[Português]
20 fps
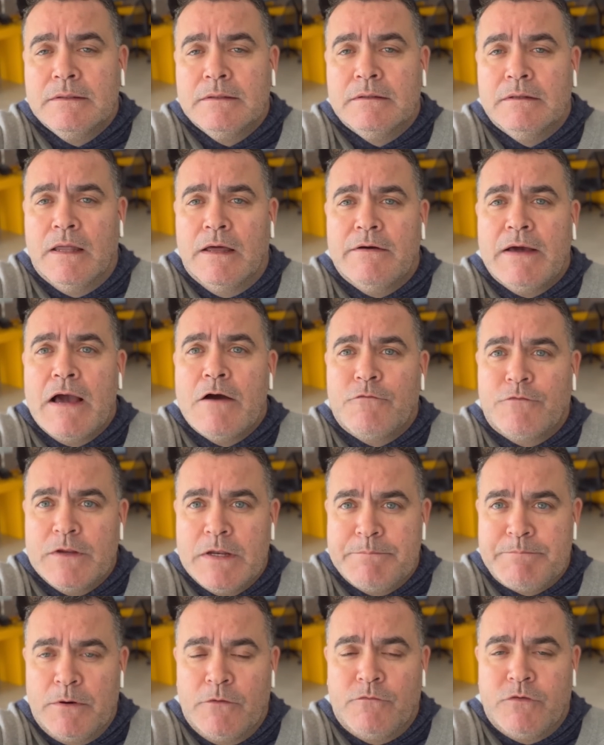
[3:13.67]
Né? Ah, o
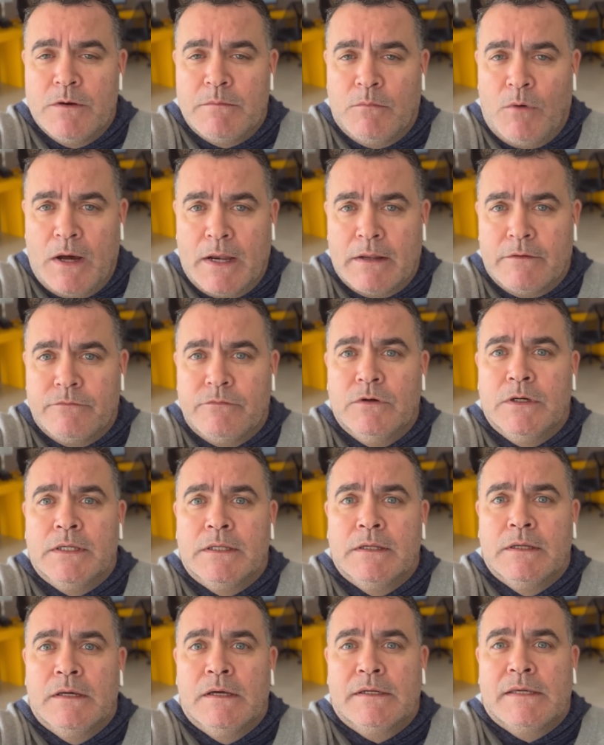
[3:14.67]
Felipão foi embora? Foi.
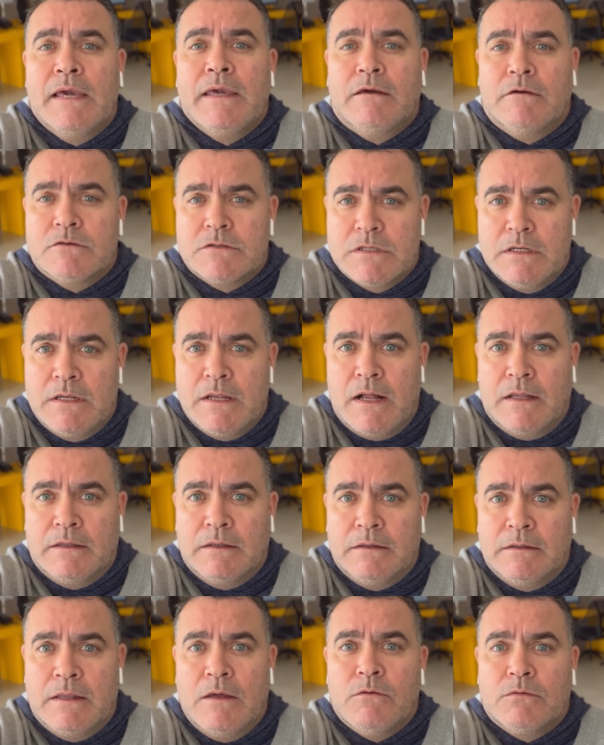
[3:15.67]
Quem que é o auxiliar?
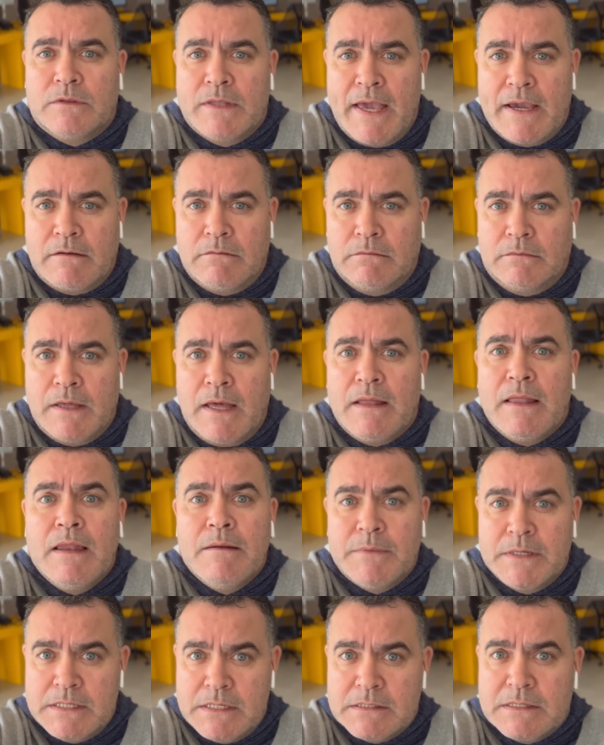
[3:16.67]
É o técnico. Ah,
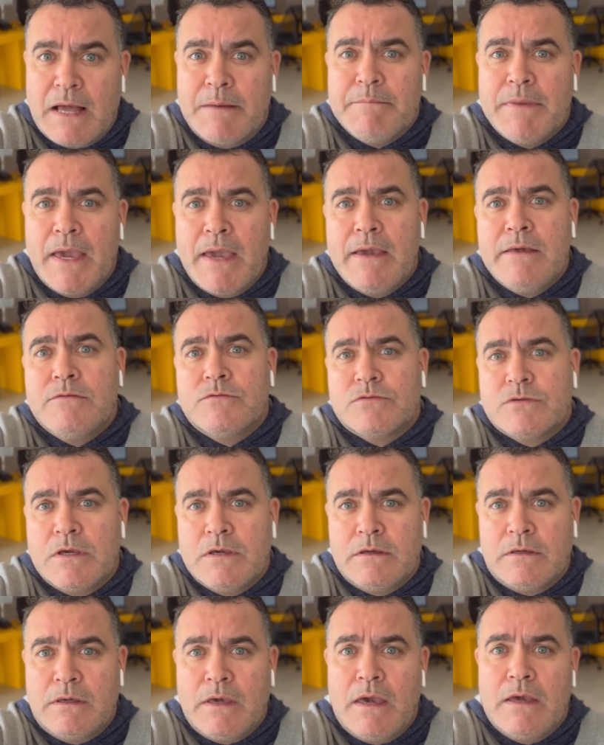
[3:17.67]
mas ele tá bem, não
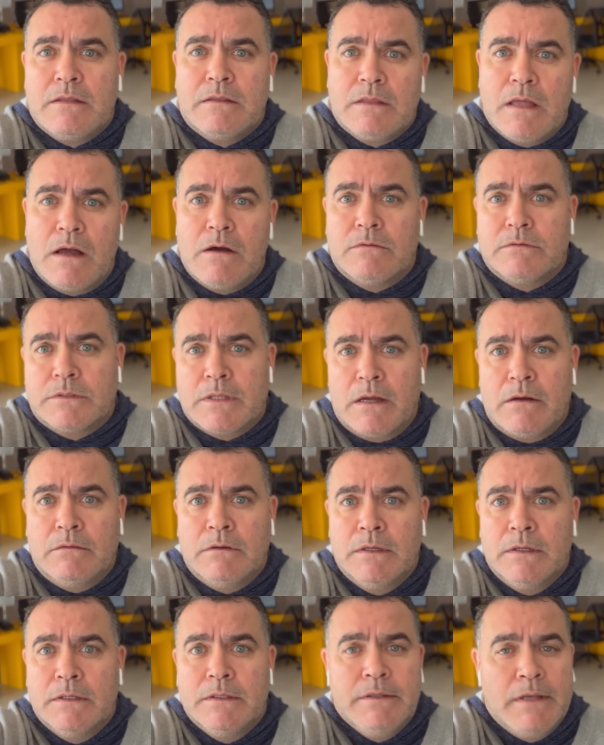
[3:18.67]
sei o que e tal, tal.
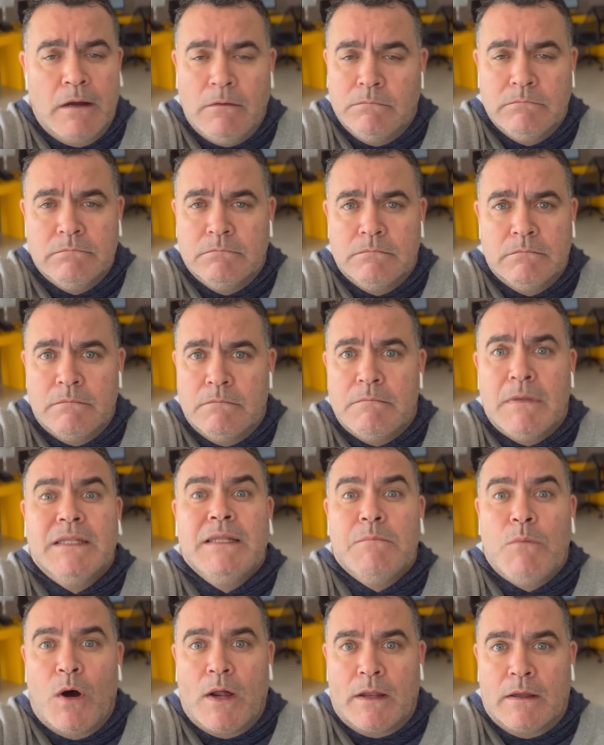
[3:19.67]
Não,
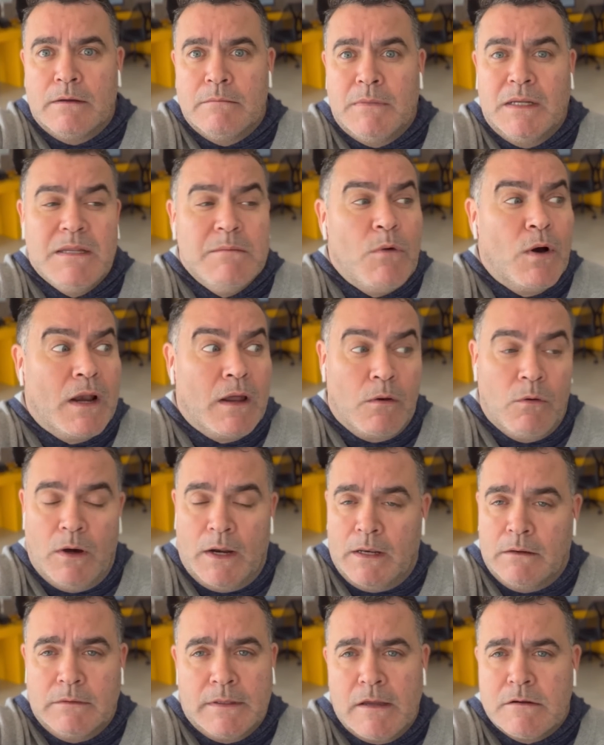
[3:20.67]
manda embora, manda embora
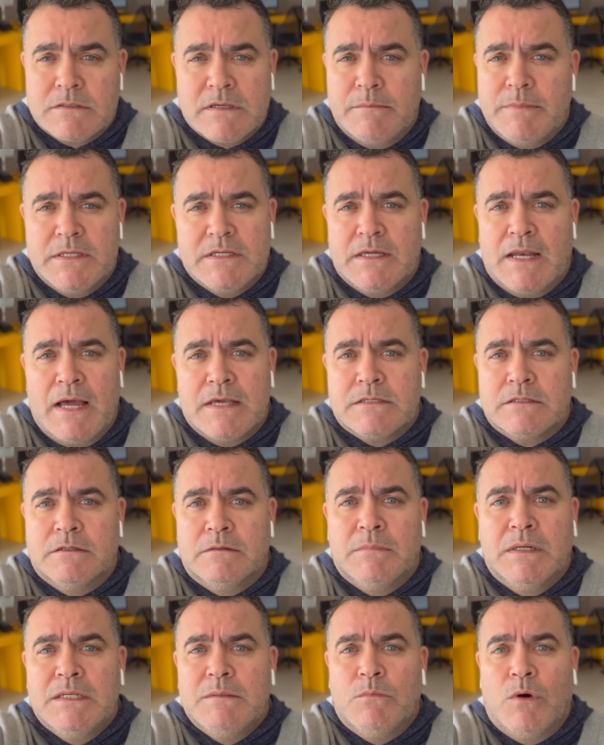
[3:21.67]
agora. Quero saber de graça, não.
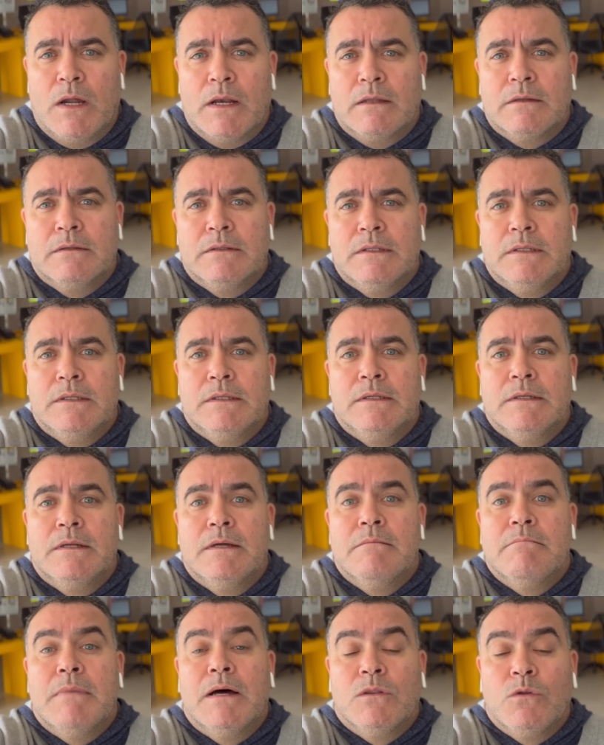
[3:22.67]
Manda embora.
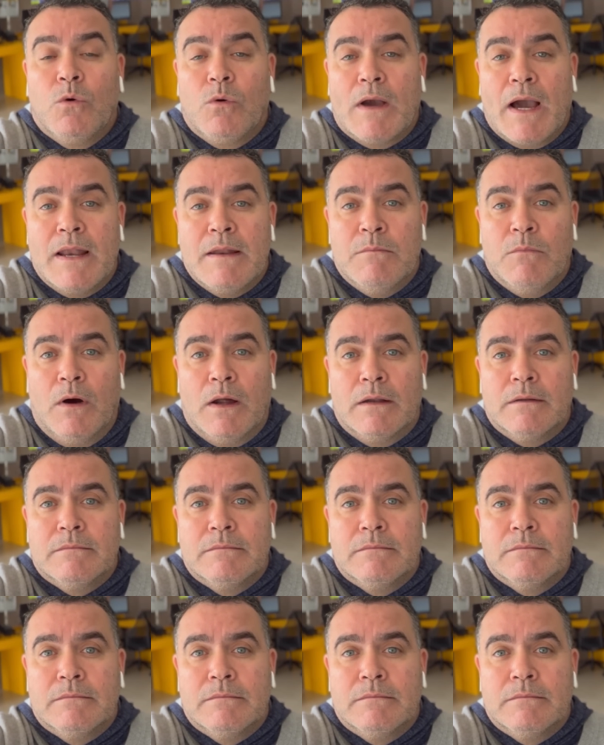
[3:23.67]
Mandou o cara embora.